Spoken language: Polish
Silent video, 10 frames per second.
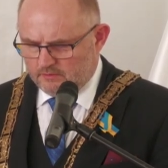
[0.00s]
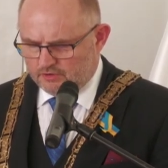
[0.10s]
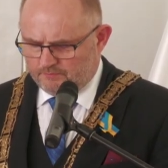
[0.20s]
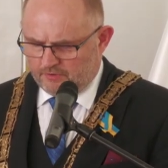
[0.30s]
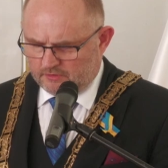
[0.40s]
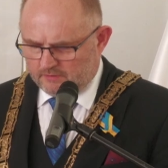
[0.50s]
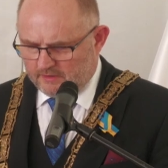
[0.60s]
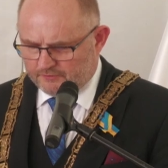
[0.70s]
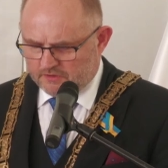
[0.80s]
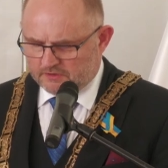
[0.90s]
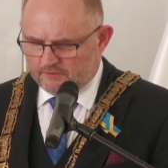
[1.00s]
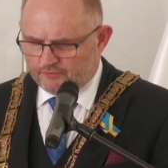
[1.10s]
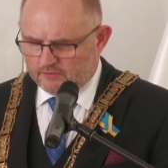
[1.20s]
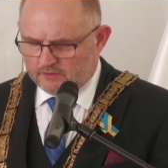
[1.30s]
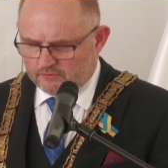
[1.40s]
czy potem na wszystkich
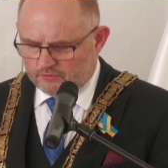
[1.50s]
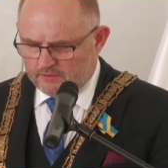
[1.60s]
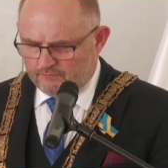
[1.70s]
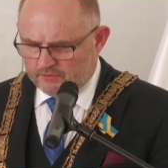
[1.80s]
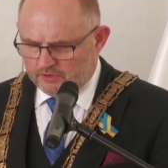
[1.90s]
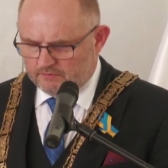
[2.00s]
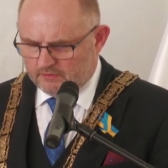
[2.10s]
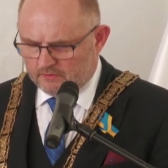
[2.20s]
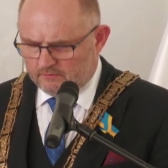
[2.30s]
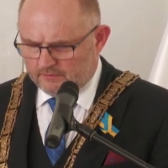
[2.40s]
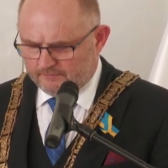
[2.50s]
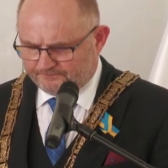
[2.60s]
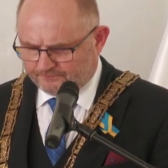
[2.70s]
frontach II wojny światowej,